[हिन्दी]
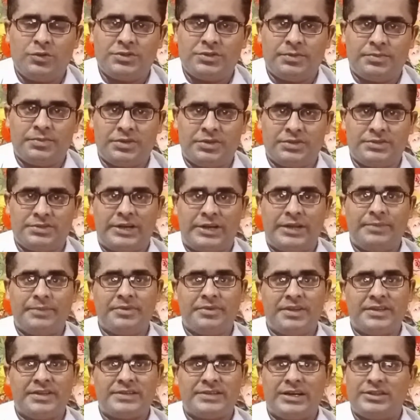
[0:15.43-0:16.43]
सब
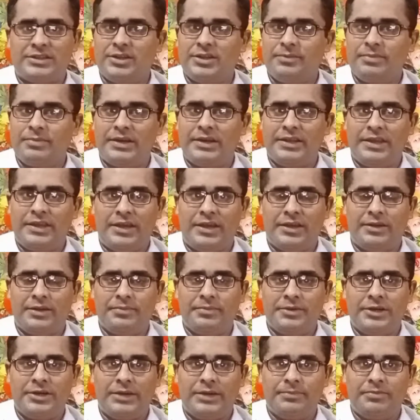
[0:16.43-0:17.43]
सब्सक्राइब करें साथ ही बैल के आइकन
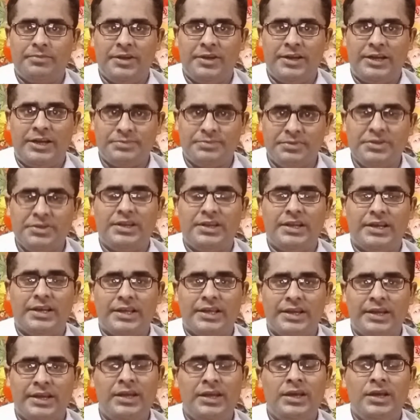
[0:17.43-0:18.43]
पे आल पे लाजमी क्लिक
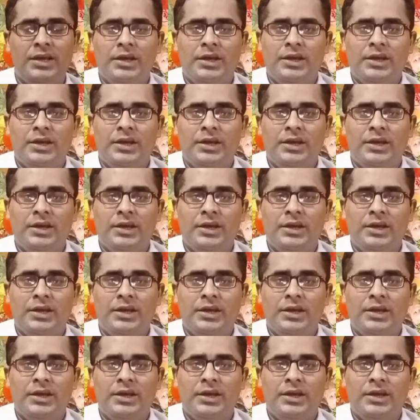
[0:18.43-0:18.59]
करें